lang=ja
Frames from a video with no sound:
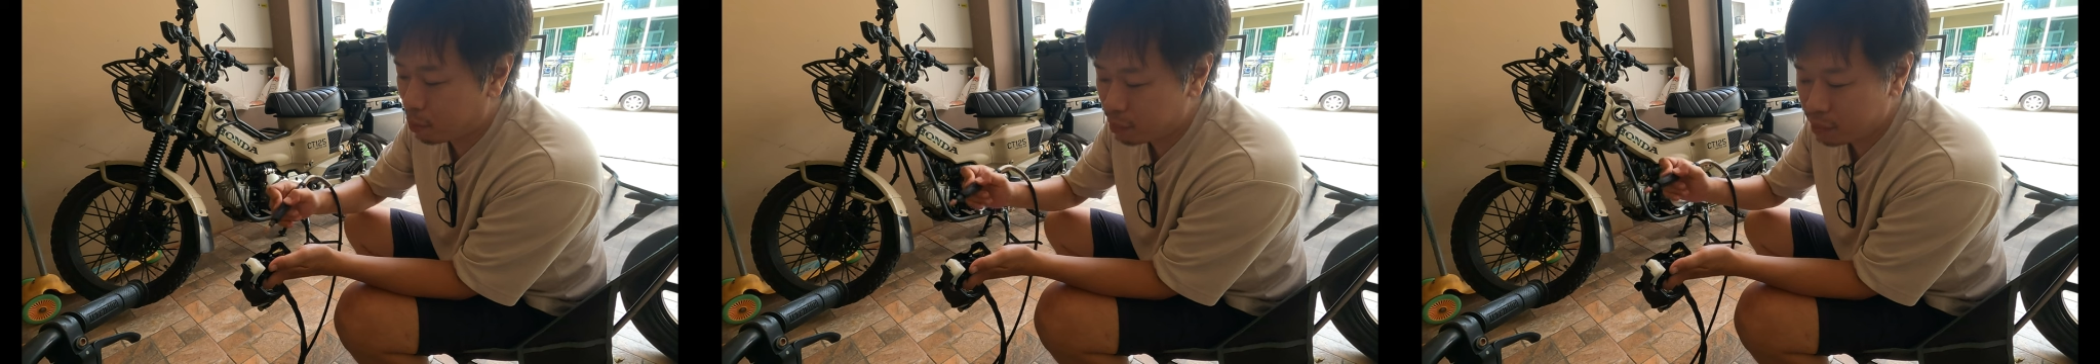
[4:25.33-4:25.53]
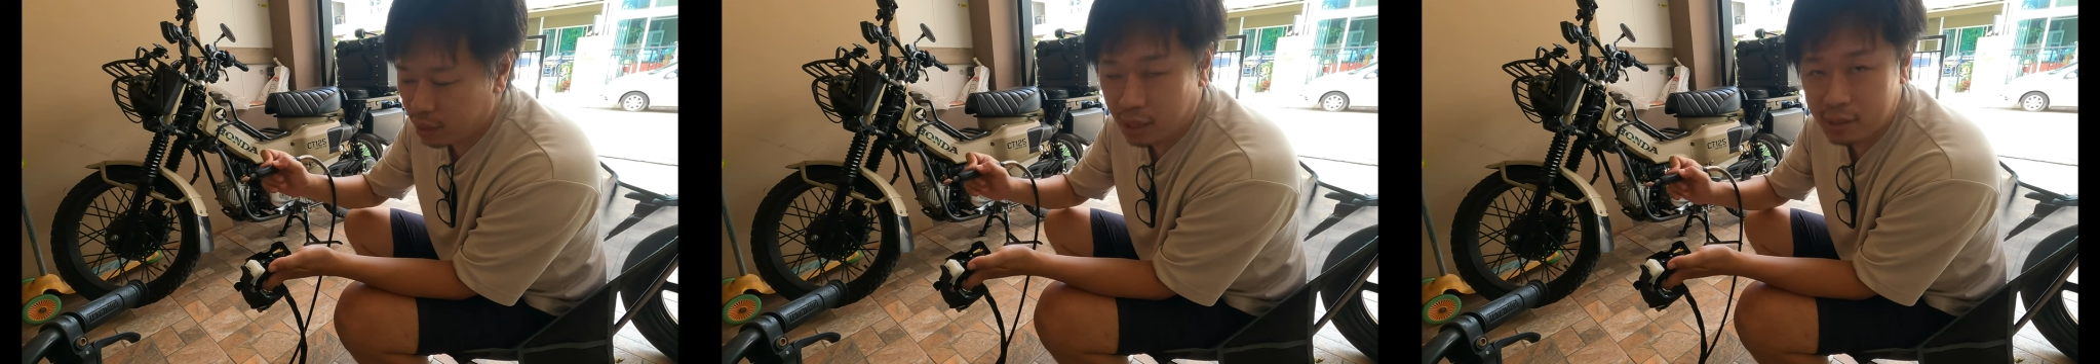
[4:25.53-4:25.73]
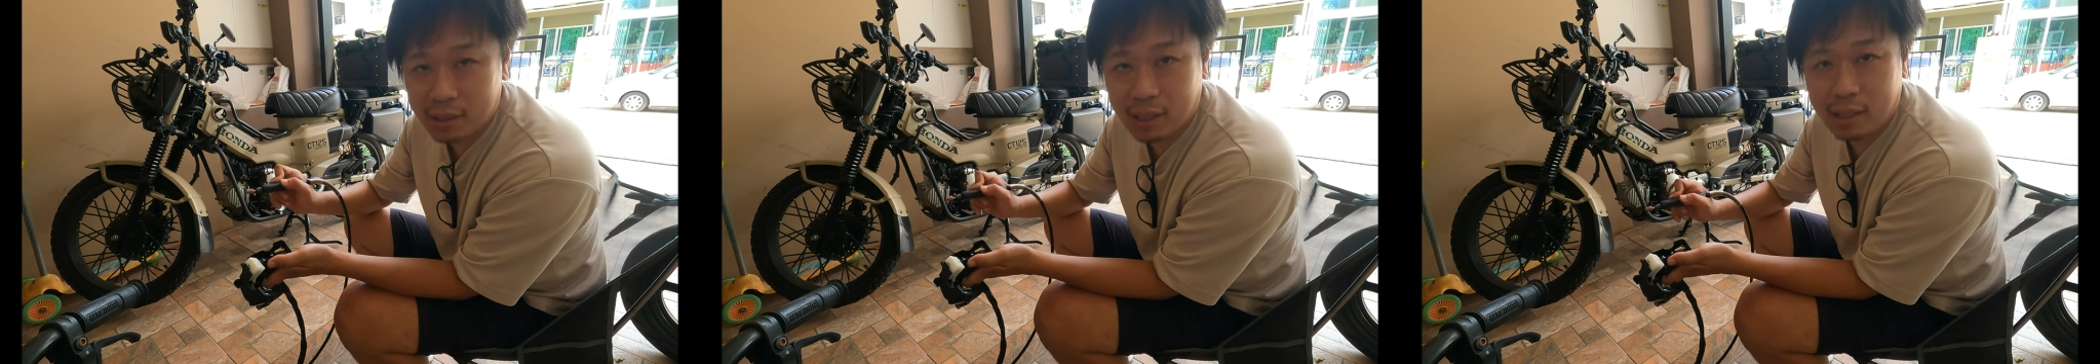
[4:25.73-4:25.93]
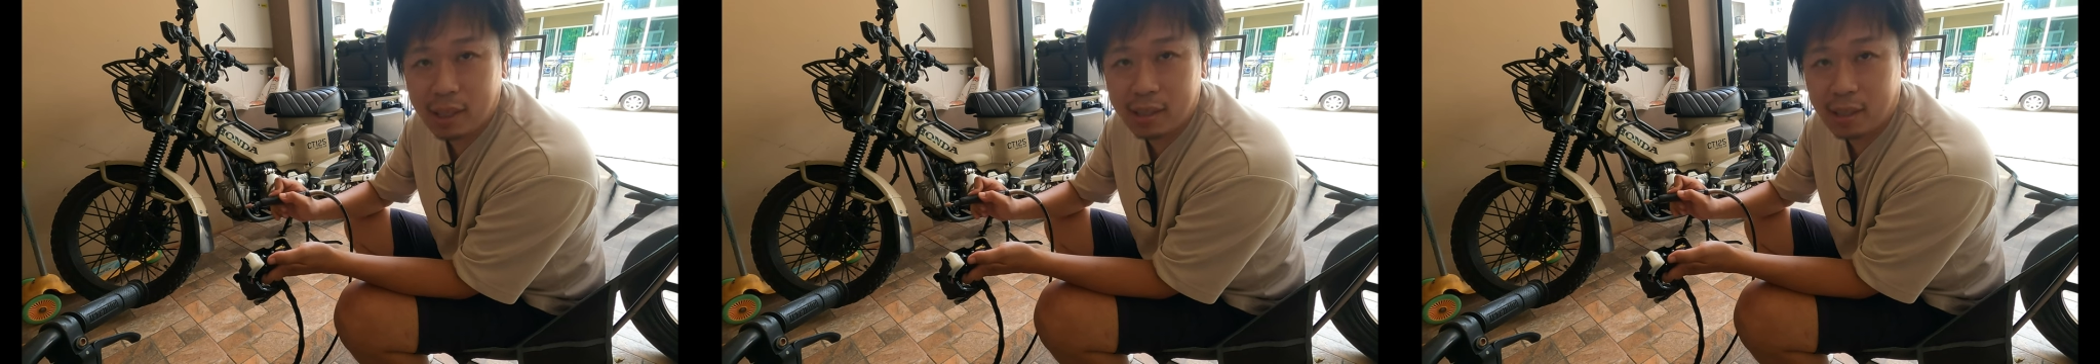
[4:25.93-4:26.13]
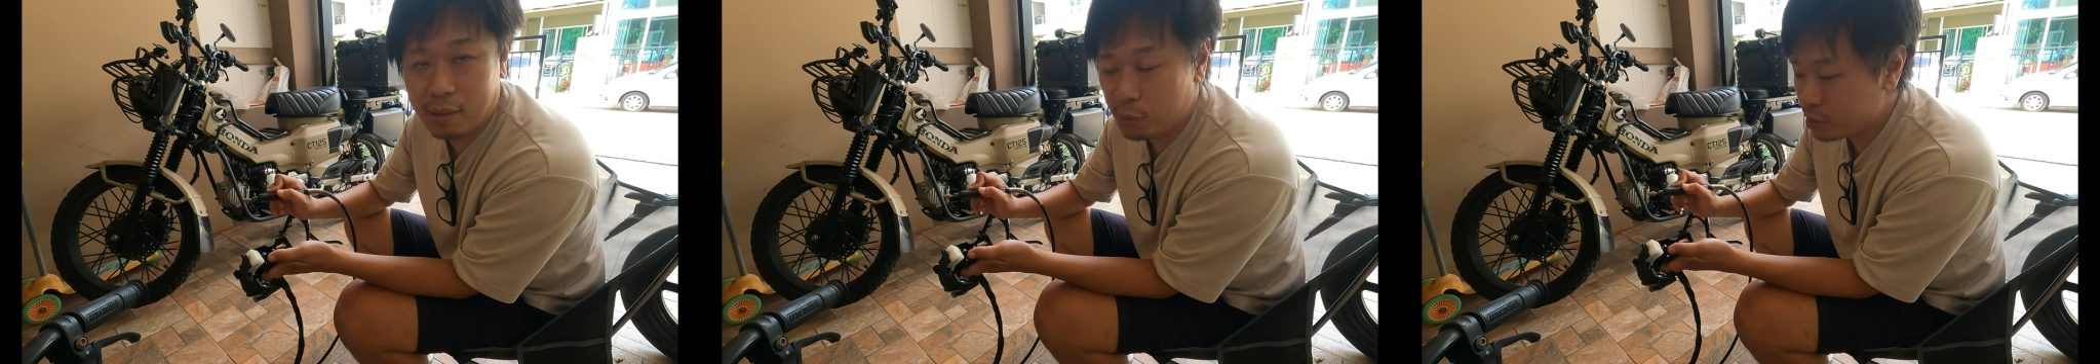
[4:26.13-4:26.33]
ポンって弾け
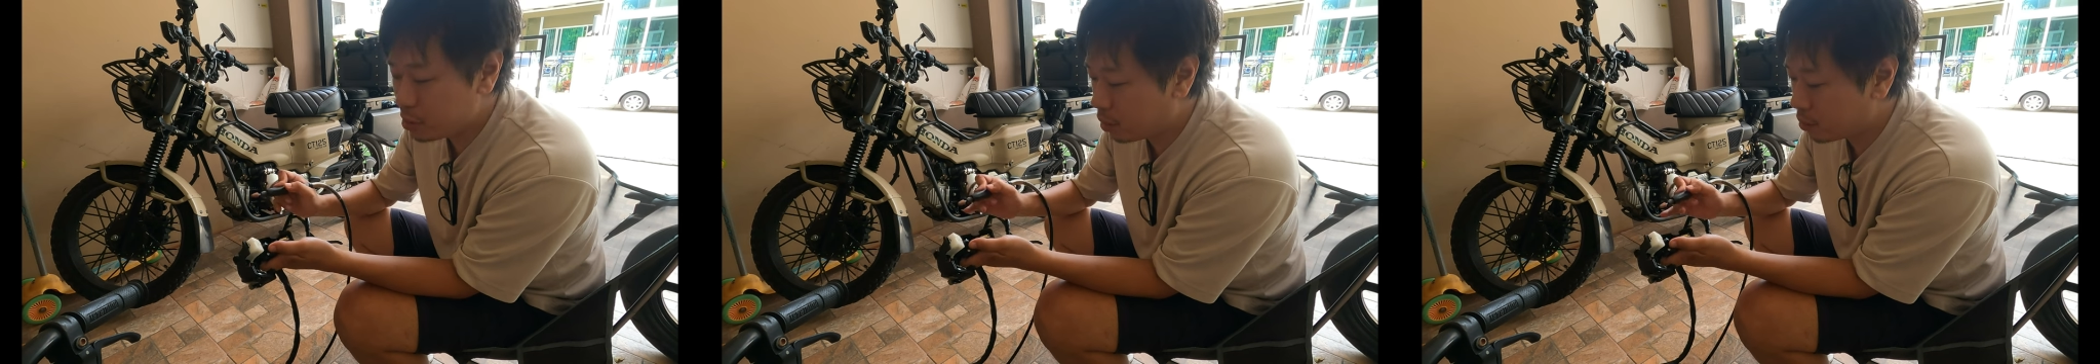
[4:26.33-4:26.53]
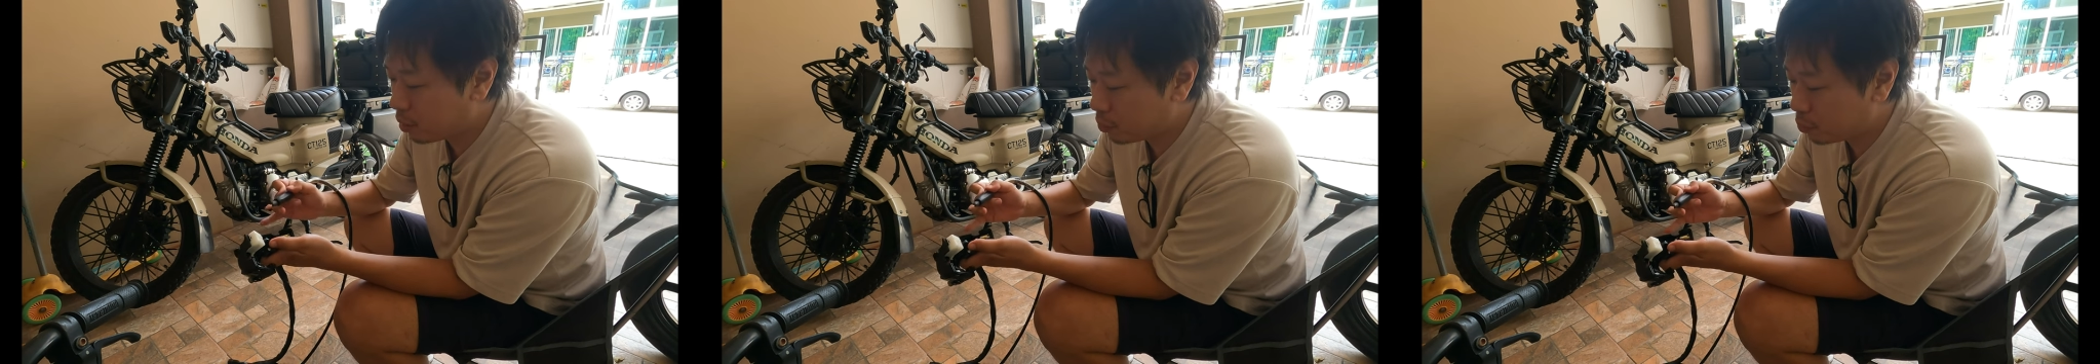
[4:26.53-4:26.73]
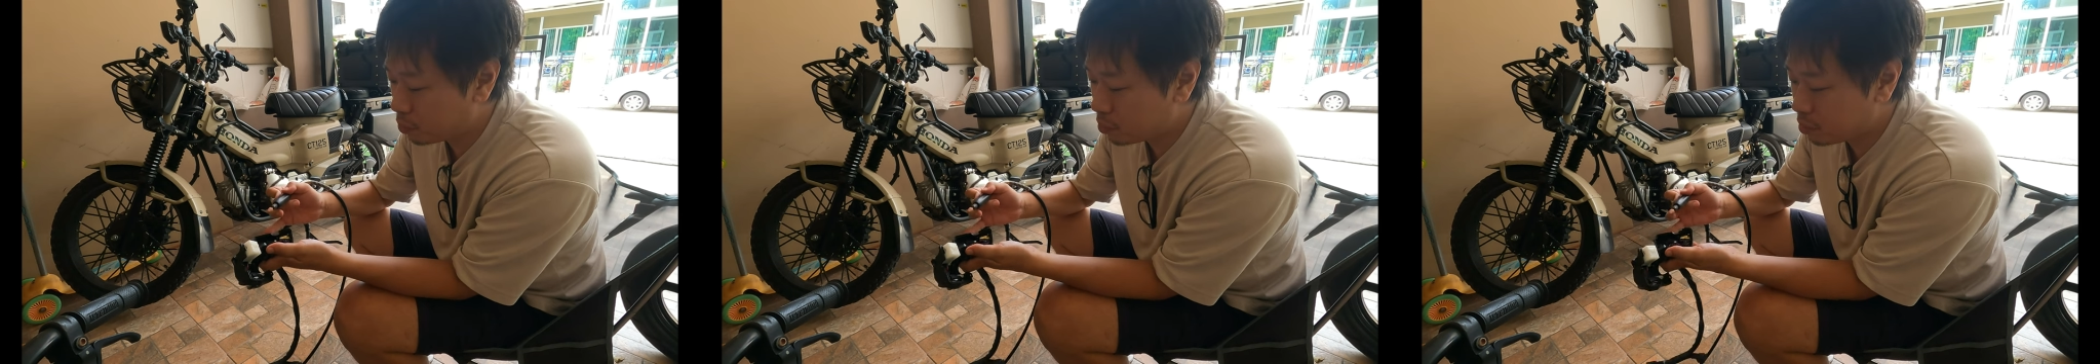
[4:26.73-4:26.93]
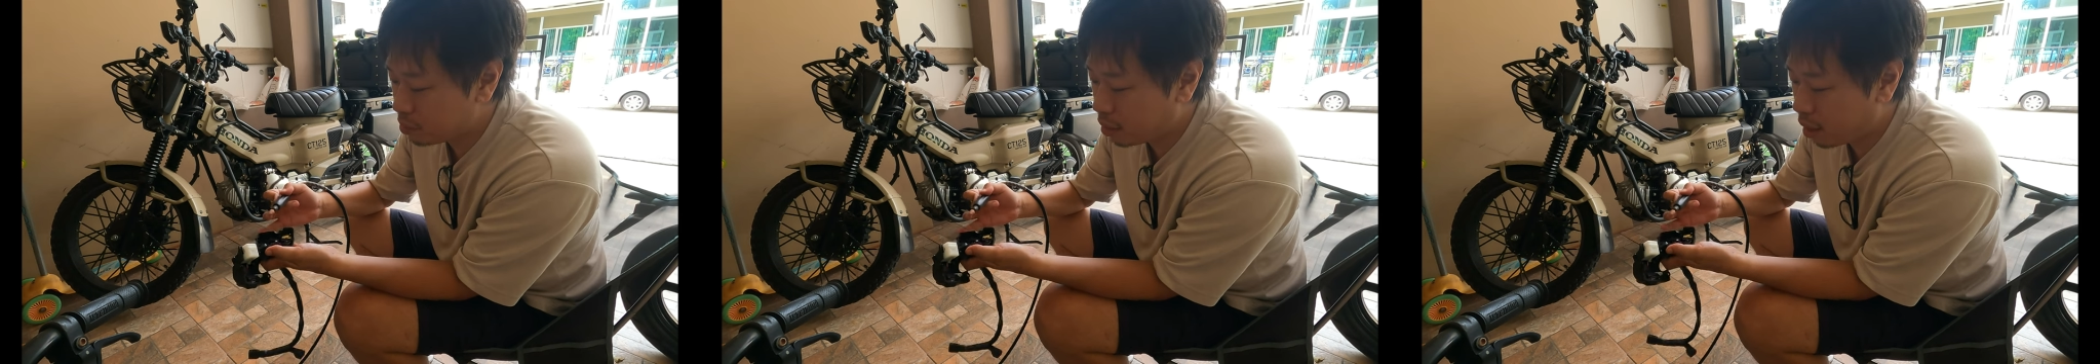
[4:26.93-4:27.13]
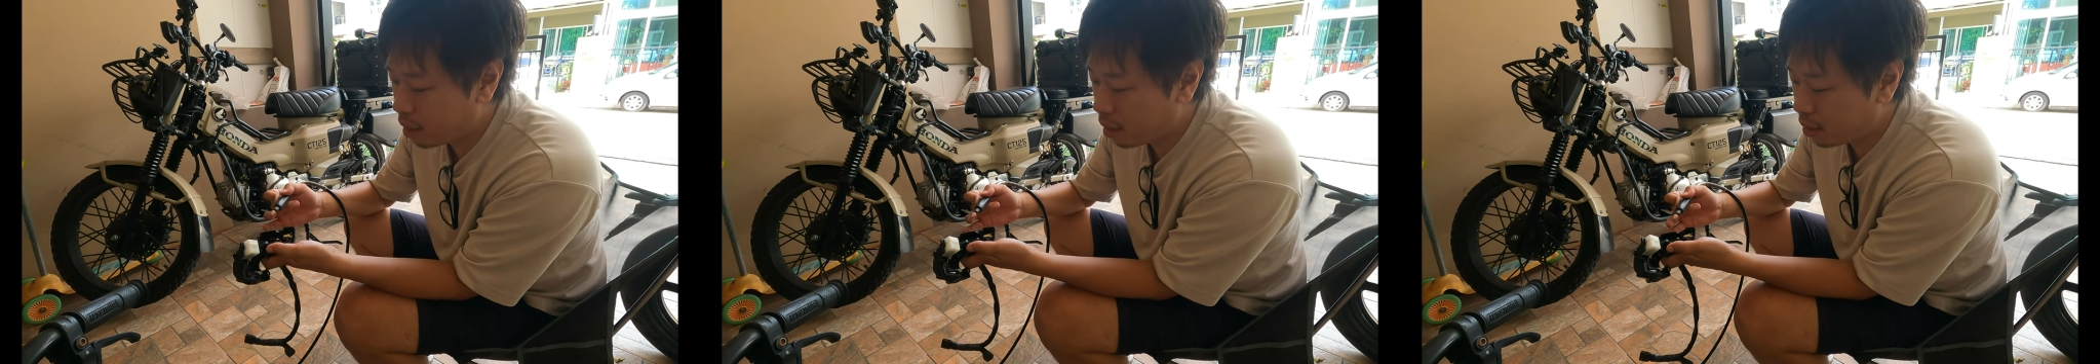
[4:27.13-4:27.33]
たんでもしかしたら途中
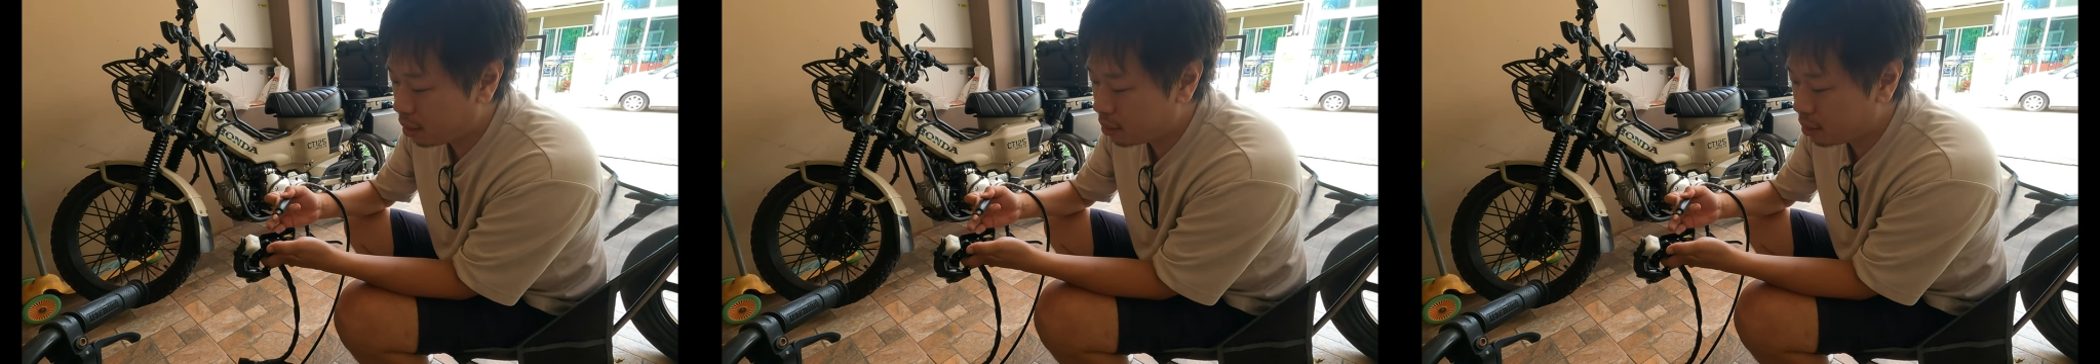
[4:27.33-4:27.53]
で